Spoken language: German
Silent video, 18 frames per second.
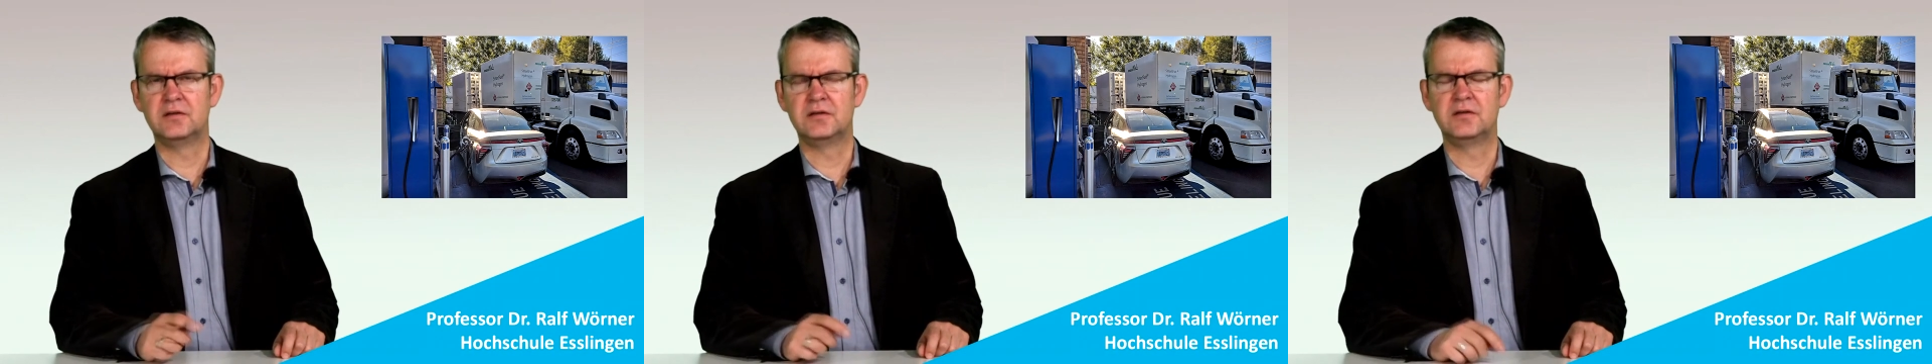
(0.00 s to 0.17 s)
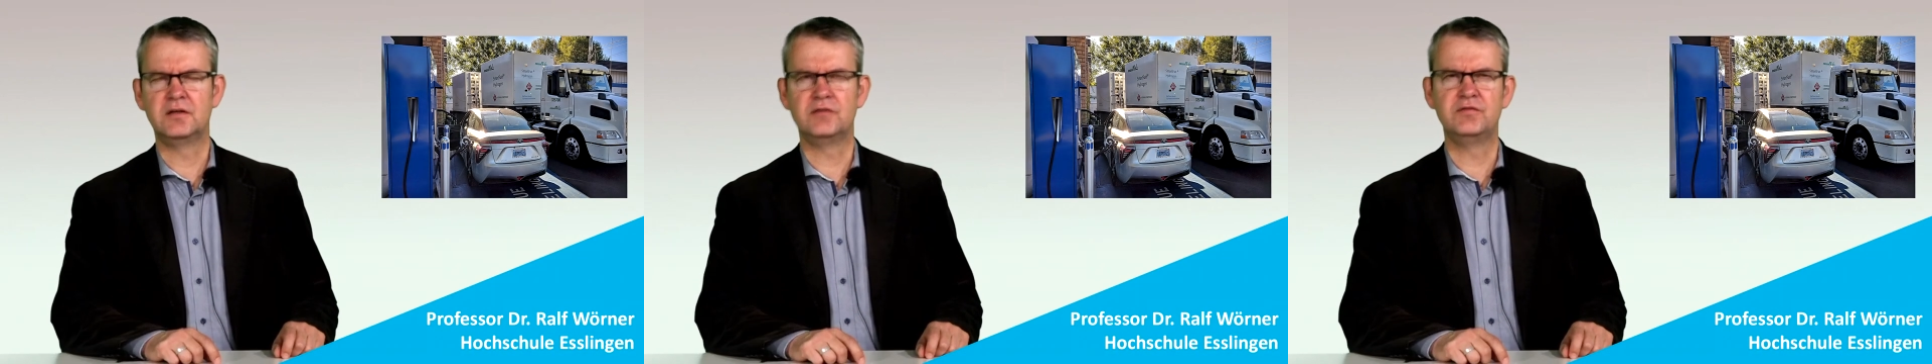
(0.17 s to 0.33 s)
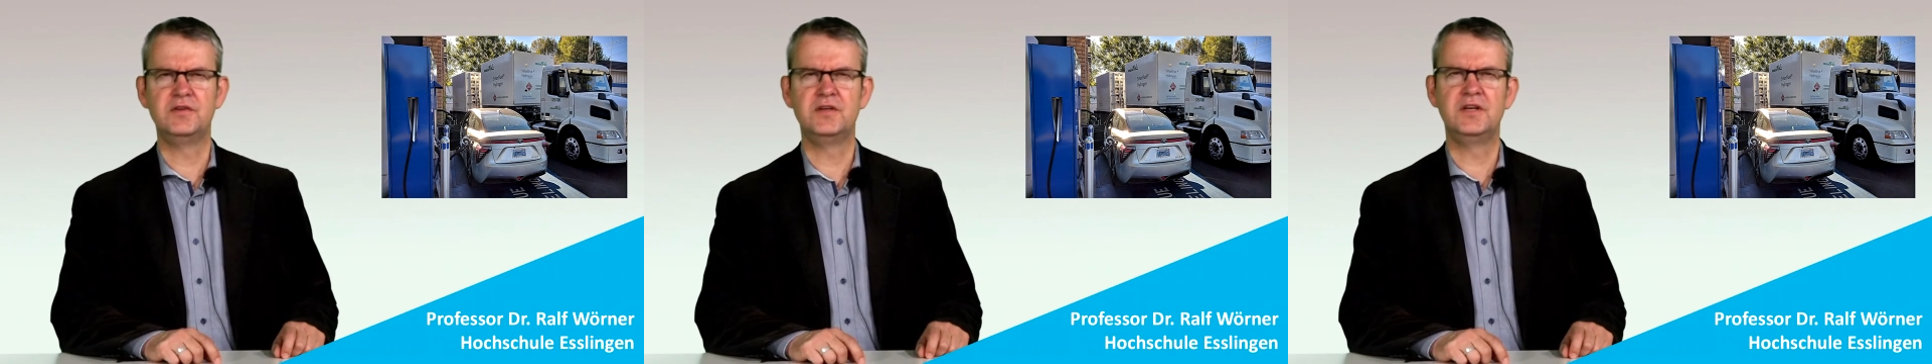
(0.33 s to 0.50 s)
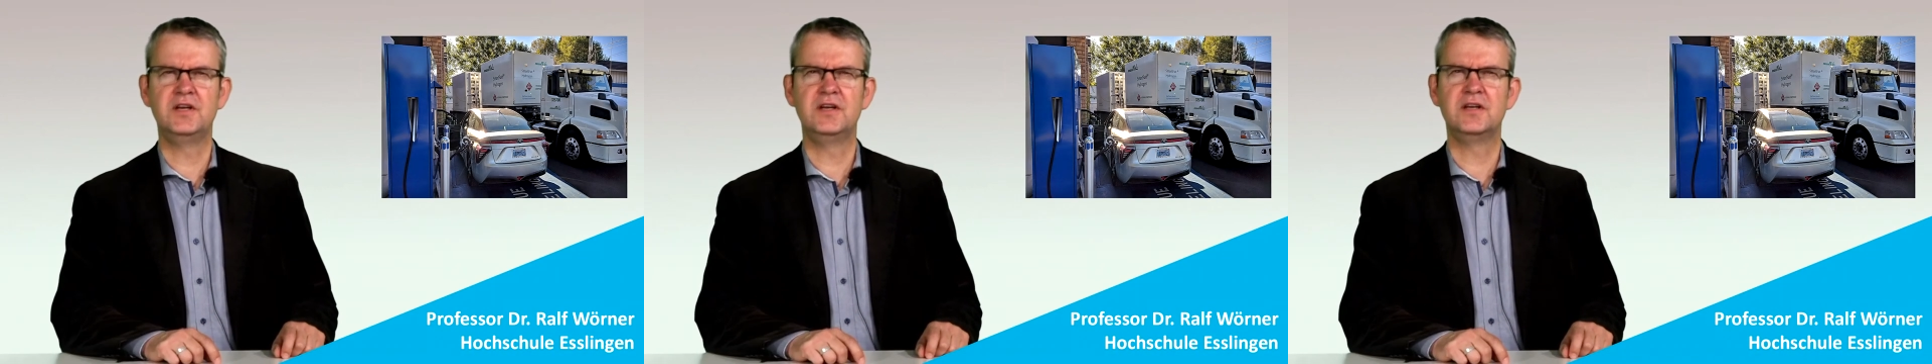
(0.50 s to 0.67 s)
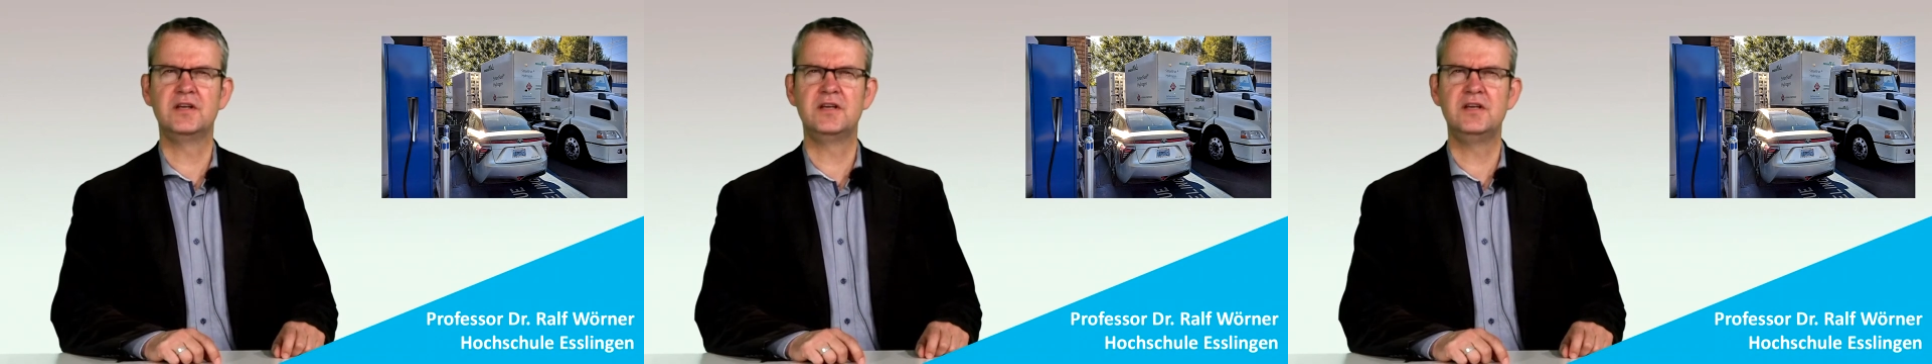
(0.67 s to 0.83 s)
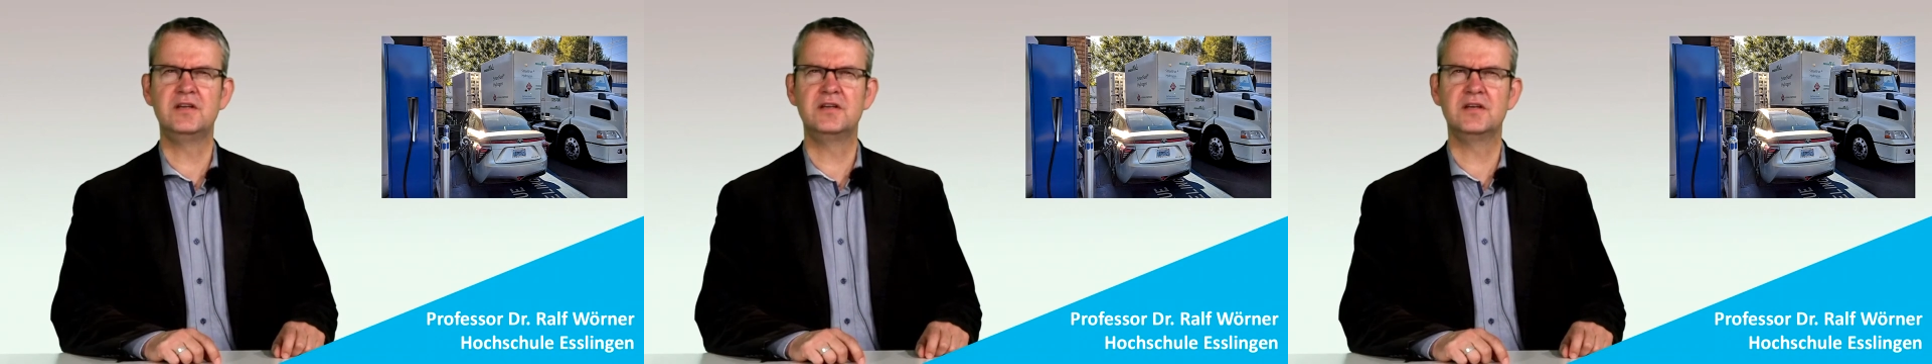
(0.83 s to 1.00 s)
der vielen
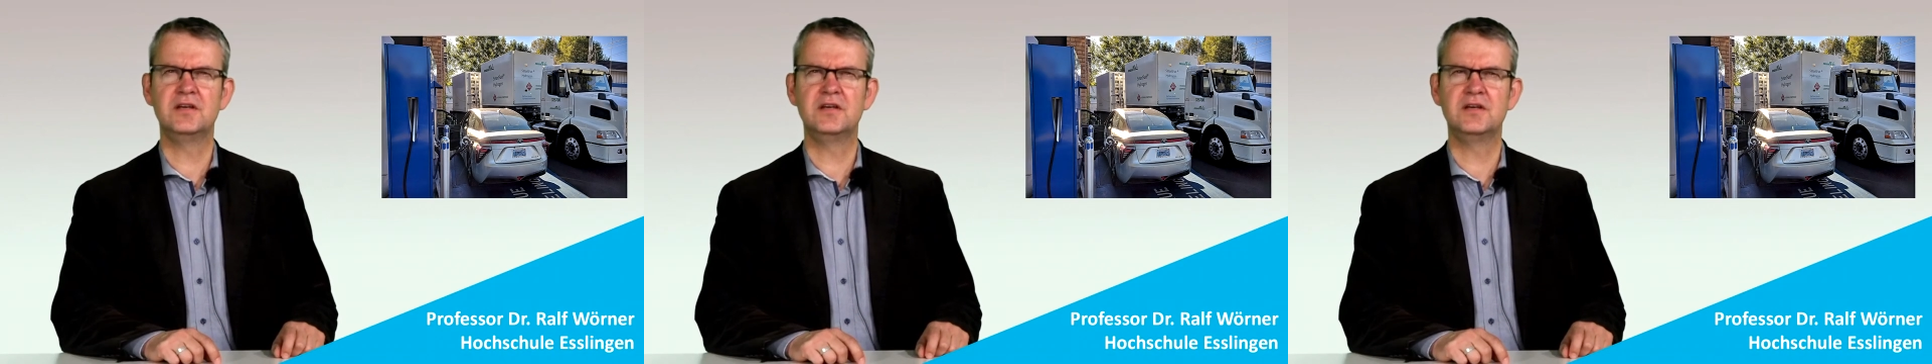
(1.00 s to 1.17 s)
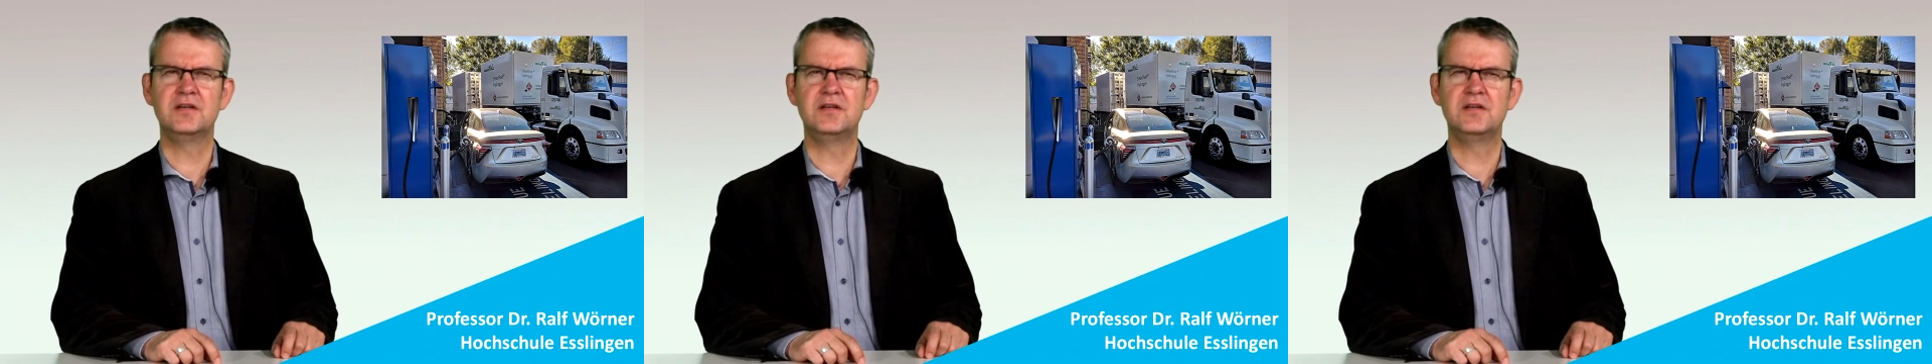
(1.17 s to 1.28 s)
Energieträger,